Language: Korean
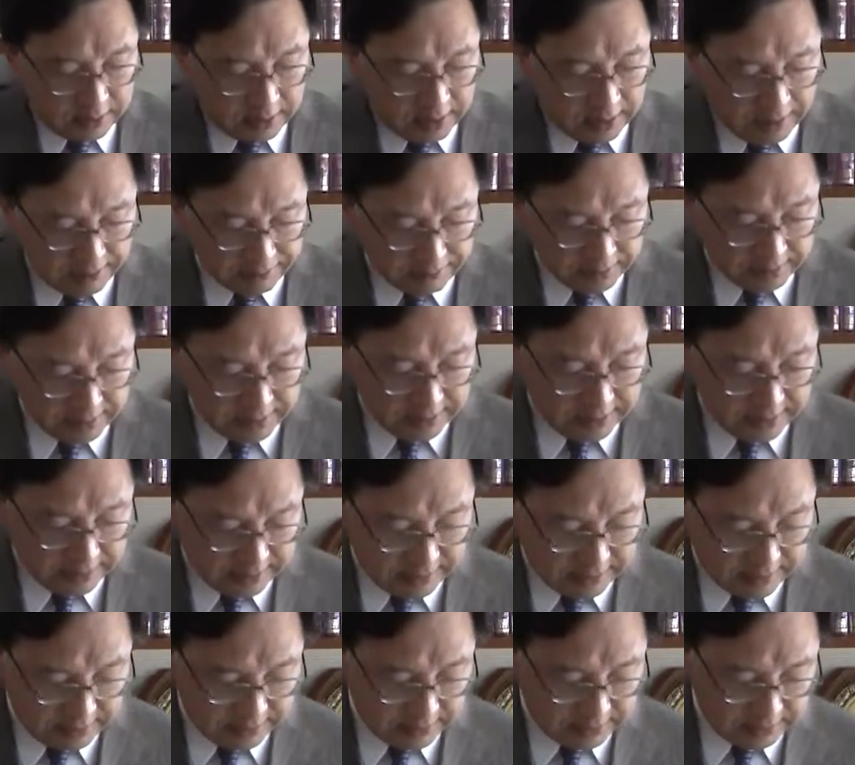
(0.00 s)
함께
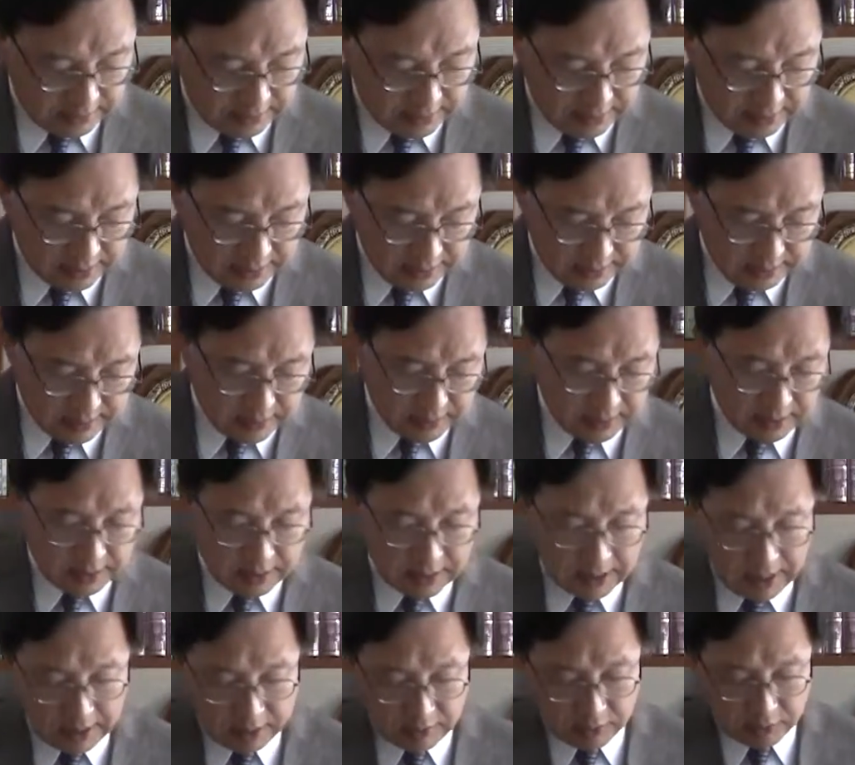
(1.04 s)
예, 은혜를
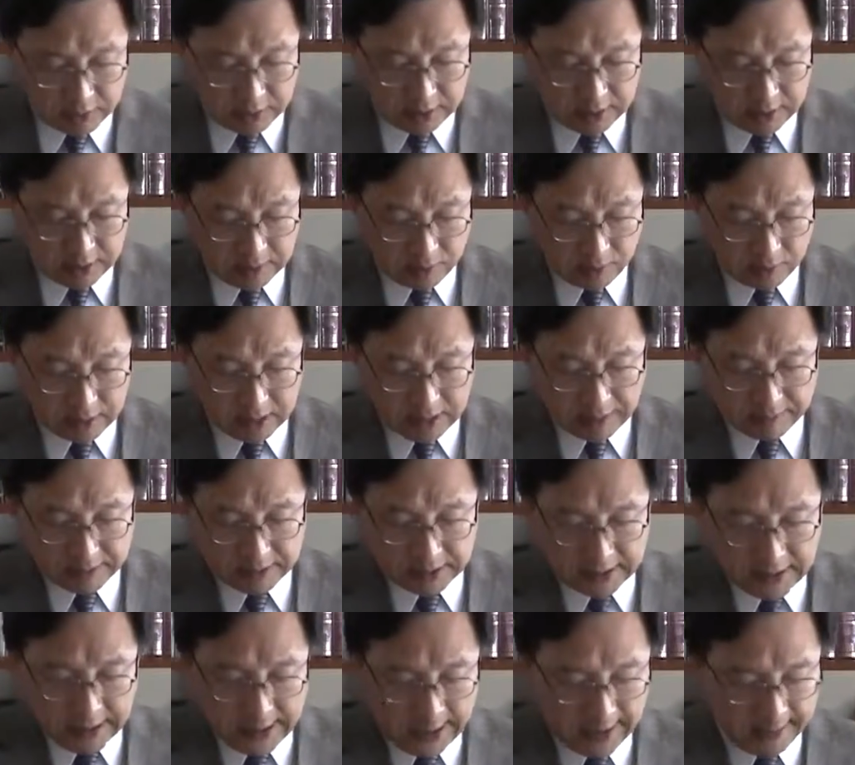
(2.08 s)
나누기
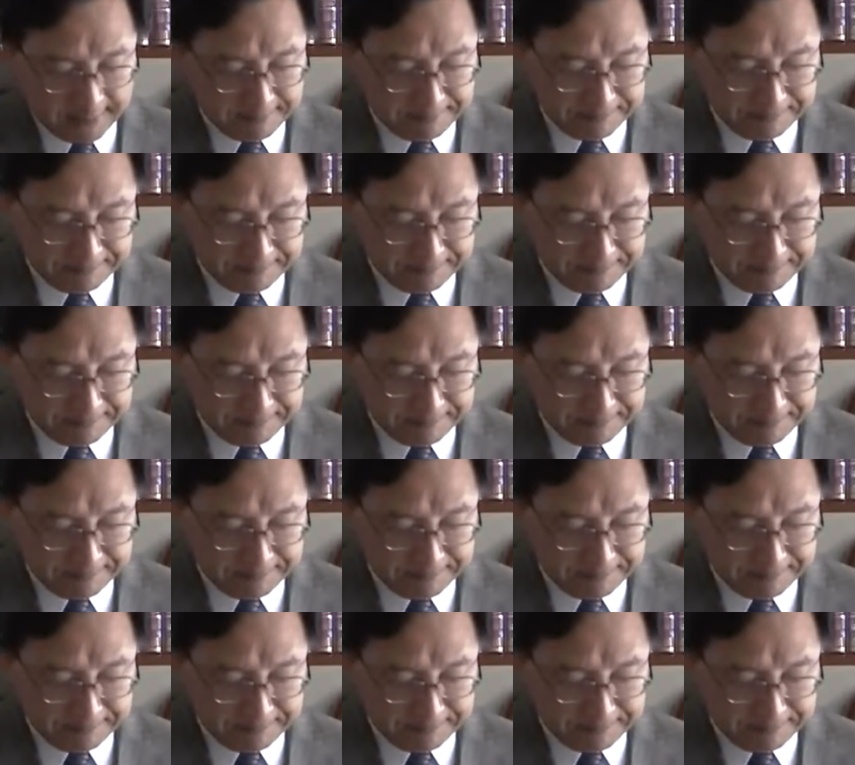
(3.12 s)
원합니다.